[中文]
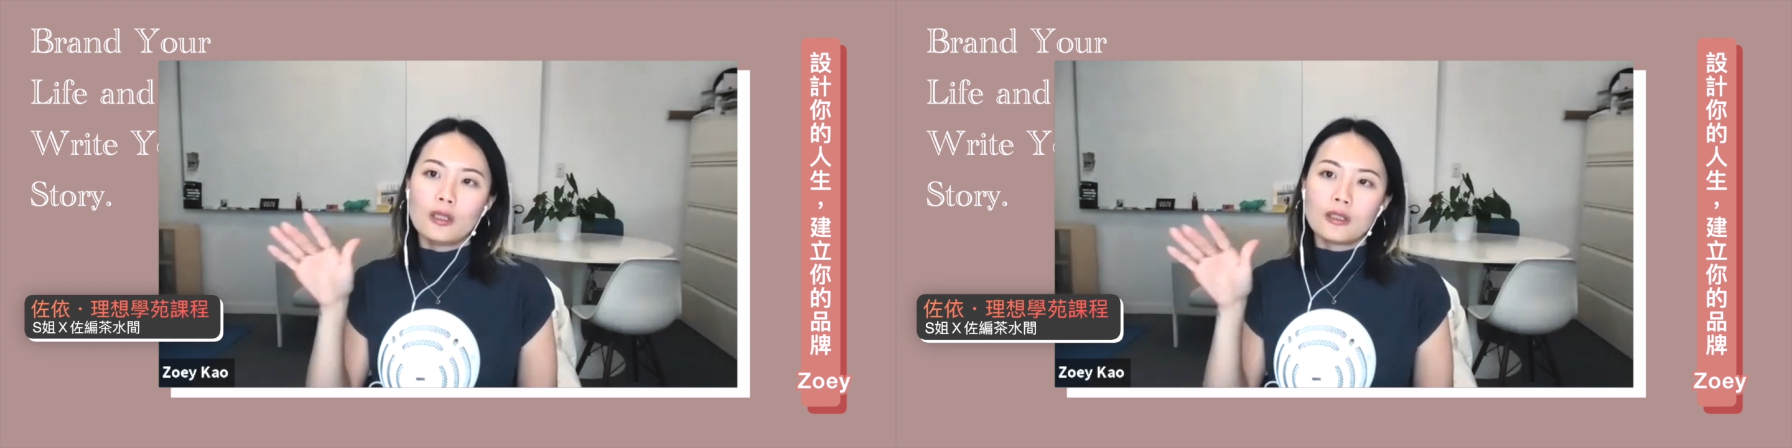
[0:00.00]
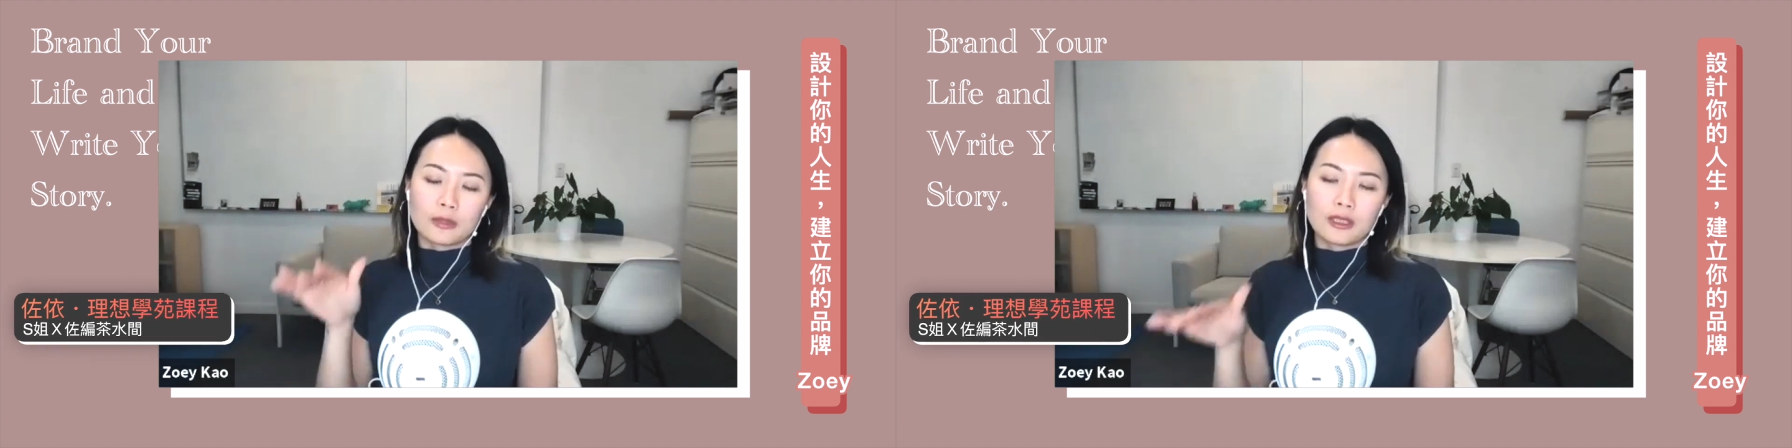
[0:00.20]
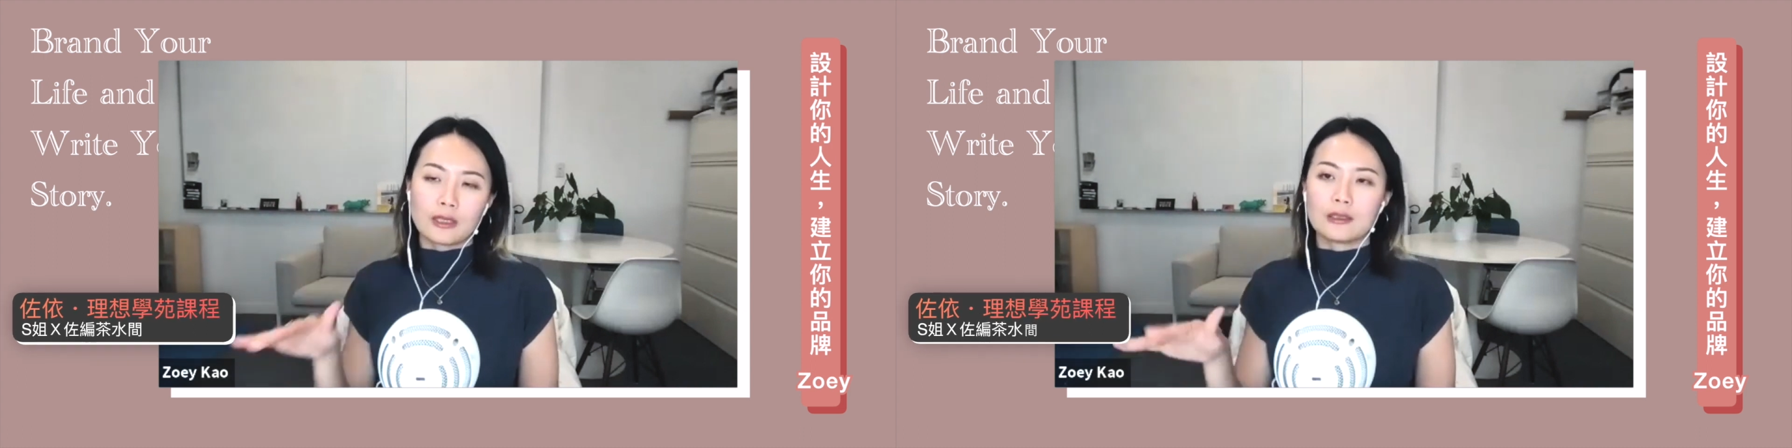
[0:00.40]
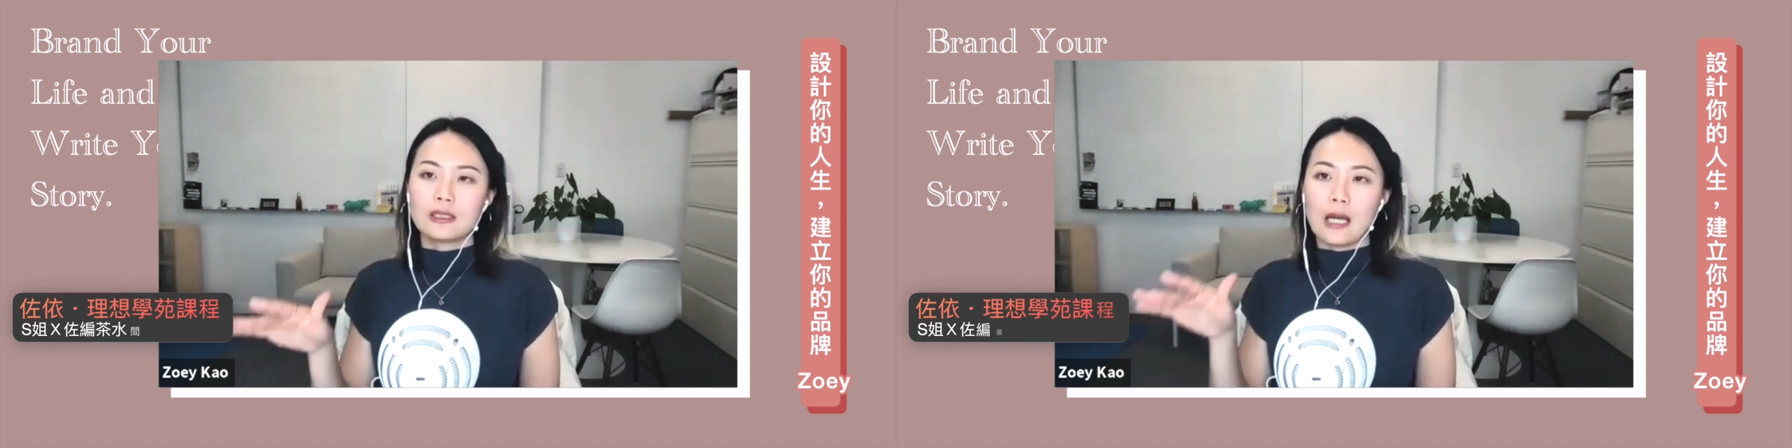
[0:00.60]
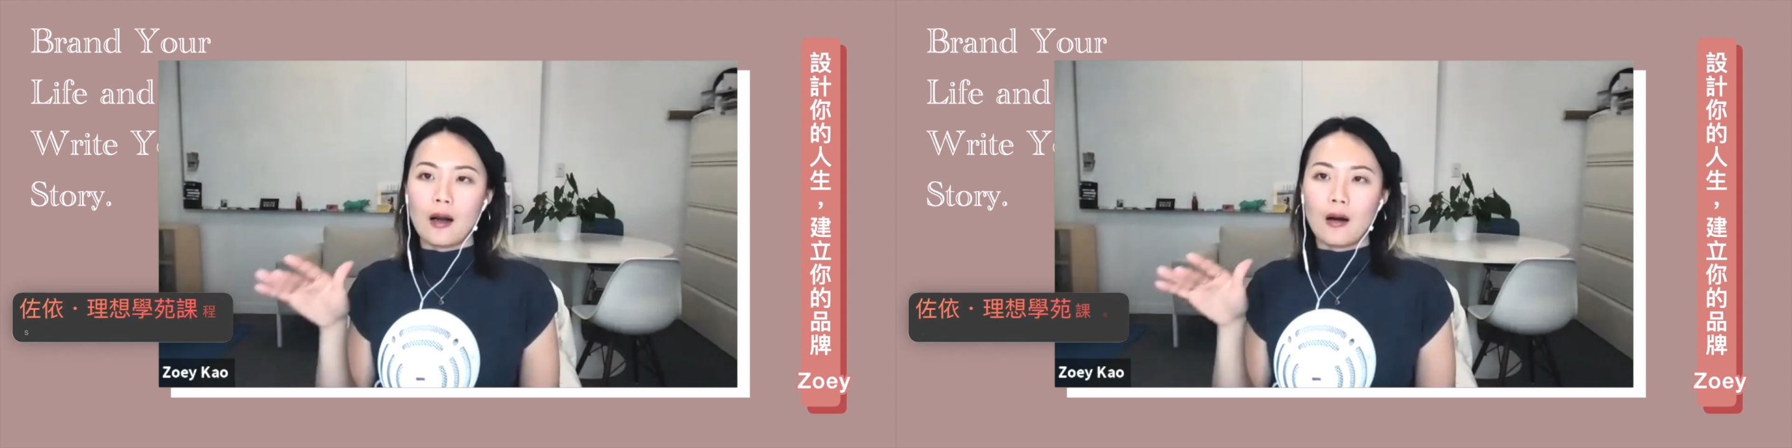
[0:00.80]
怎么行
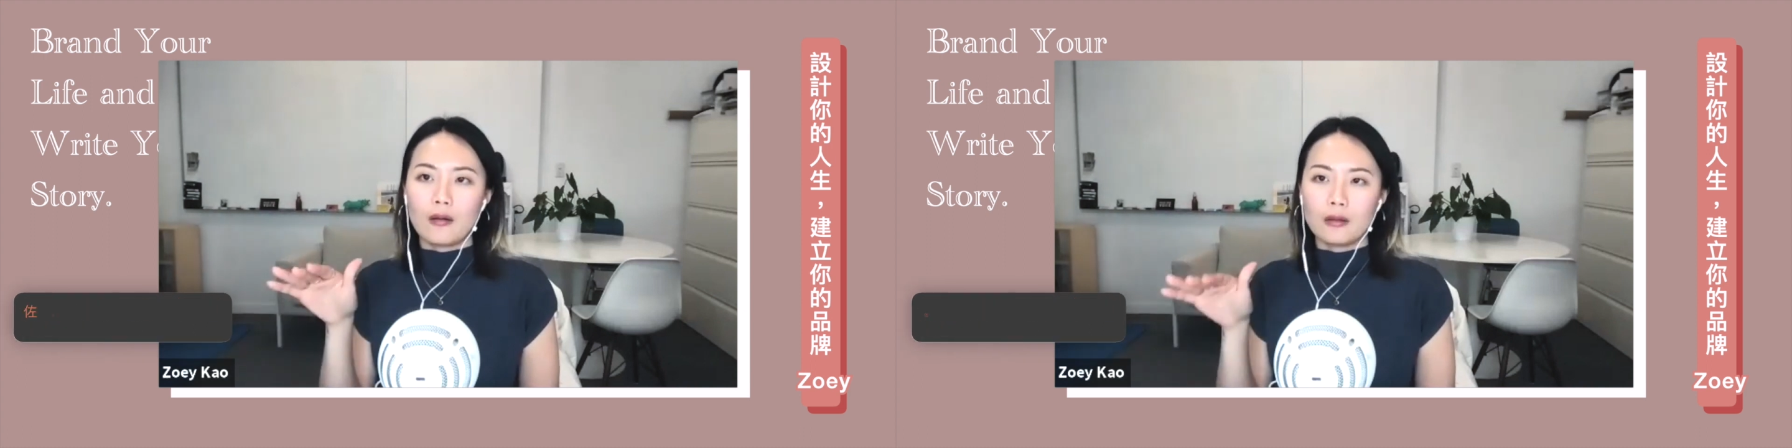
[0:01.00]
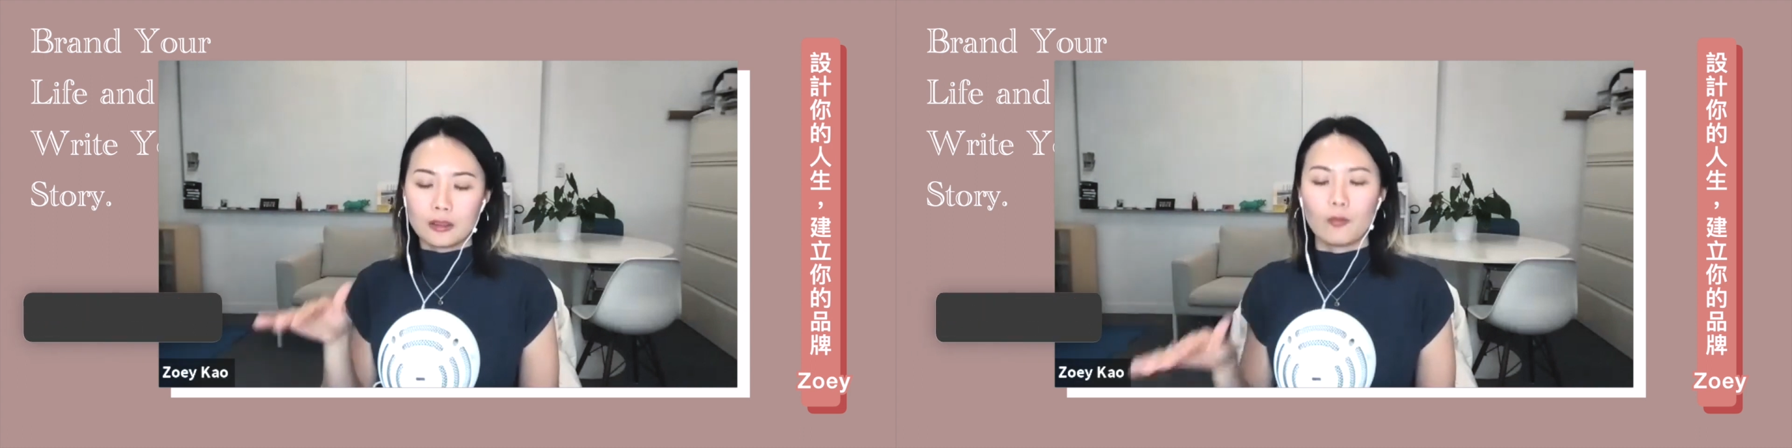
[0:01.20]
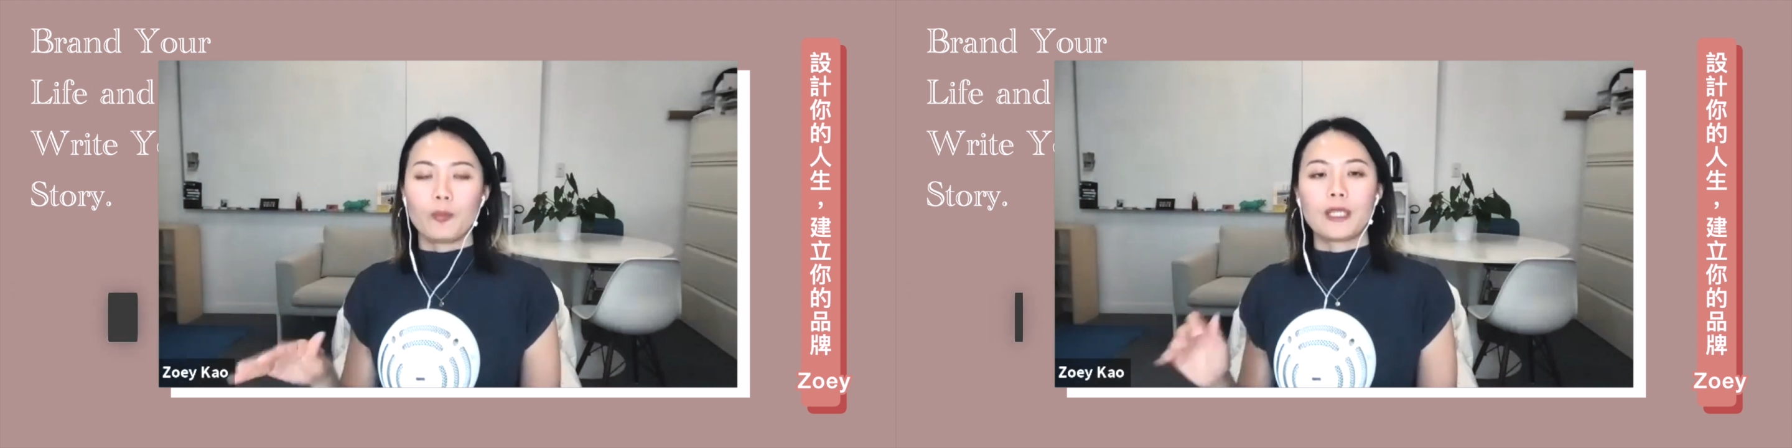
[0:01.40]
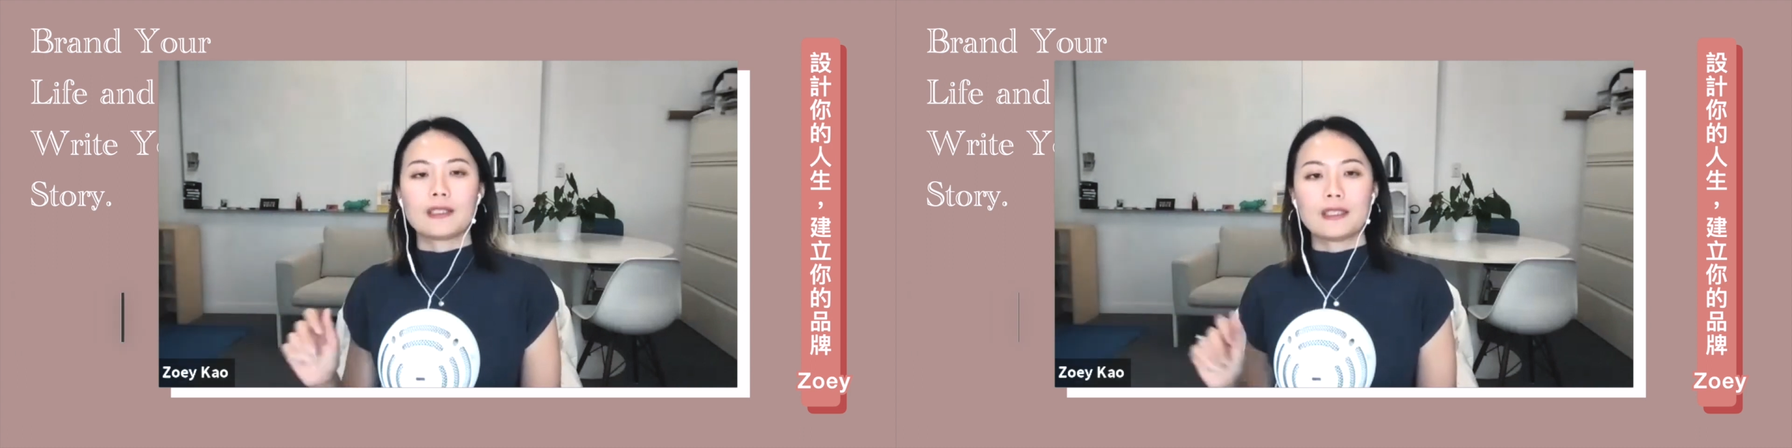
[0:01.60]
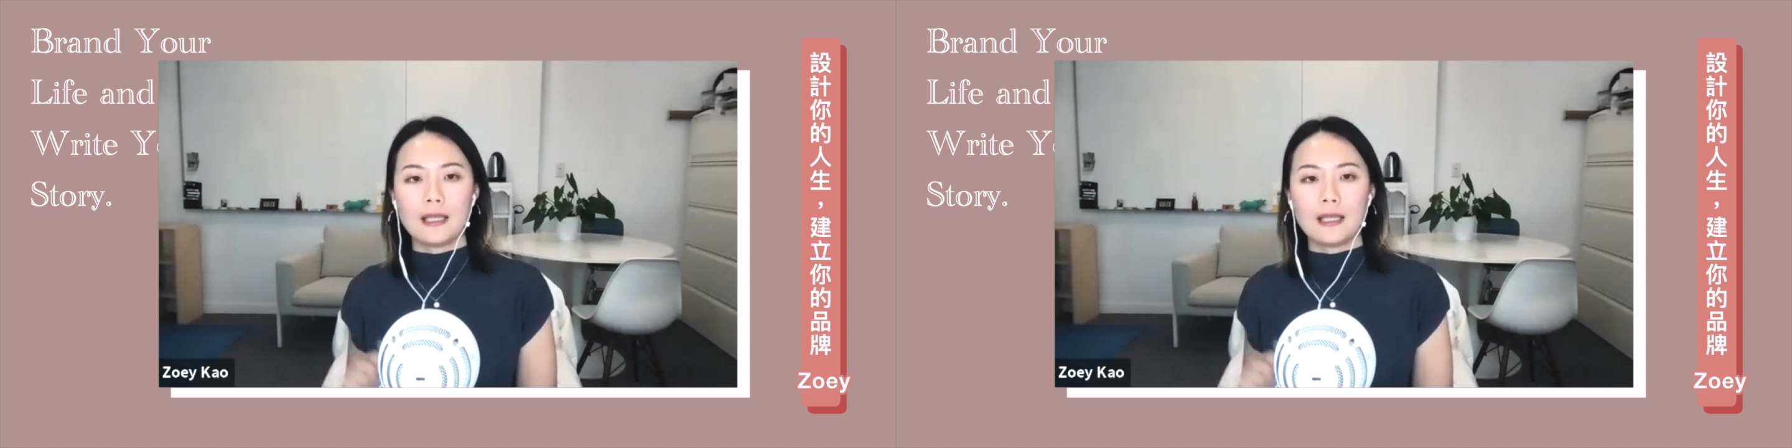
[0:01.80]
销。变现？